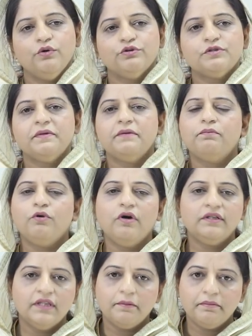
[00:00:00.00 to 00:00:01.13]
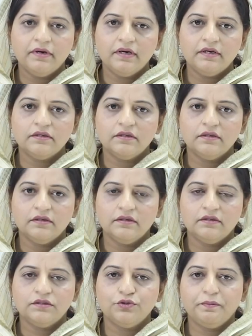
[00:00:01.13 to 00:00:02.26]
उसमें बहुत
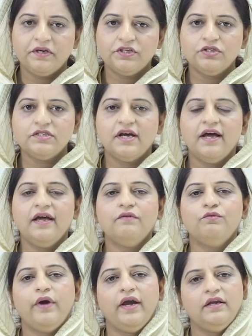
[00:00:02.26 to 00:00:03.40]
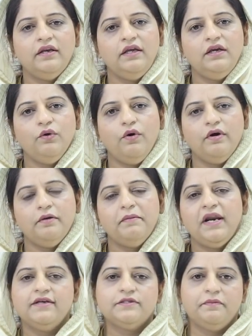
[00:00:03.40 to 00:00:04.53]
नंबर जो पेशेंट्स का है वो एक्नी और
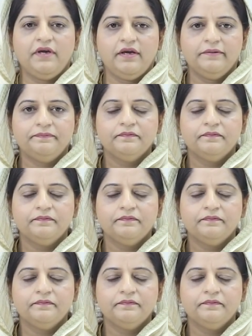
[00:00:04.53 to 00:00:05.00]
मलाजमा है